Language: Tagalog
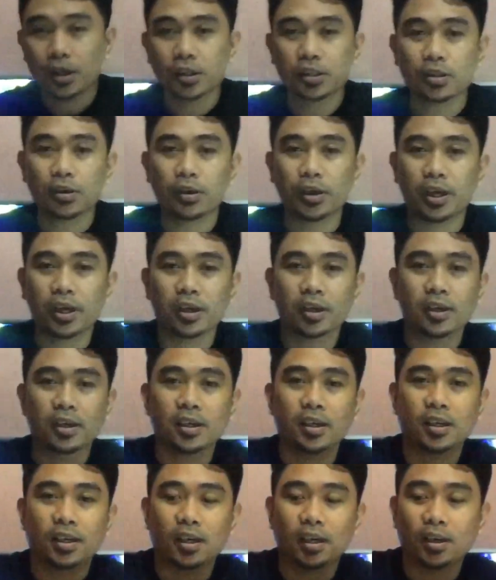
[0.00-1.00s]
So, here.
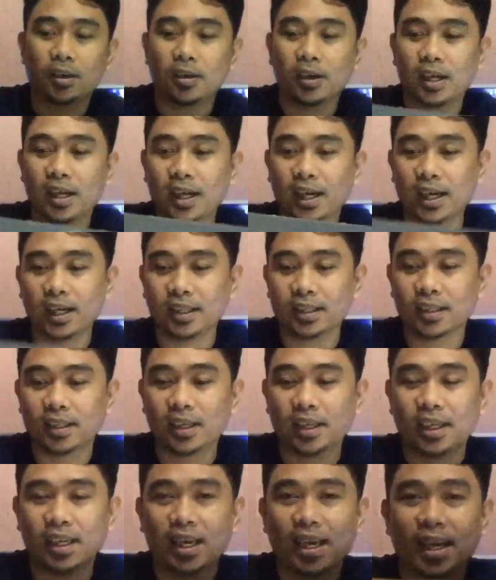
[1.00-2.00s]
Alright?
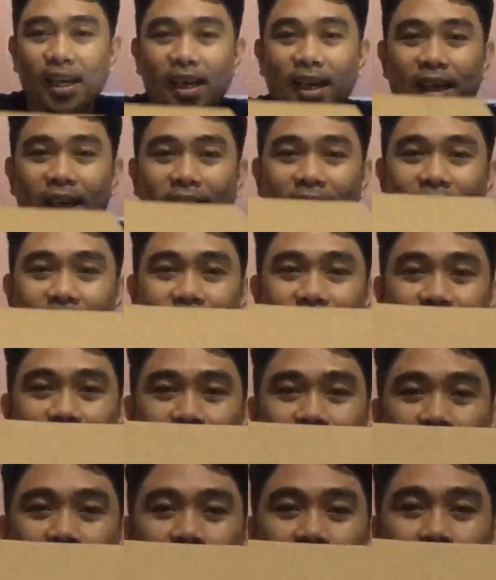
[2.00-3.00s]

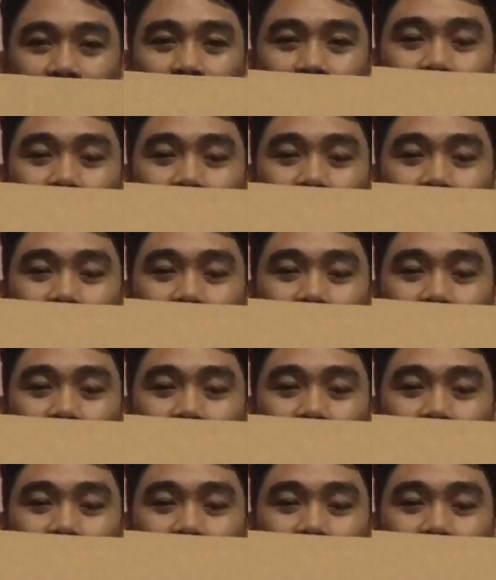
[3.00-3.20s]
Ayan. Very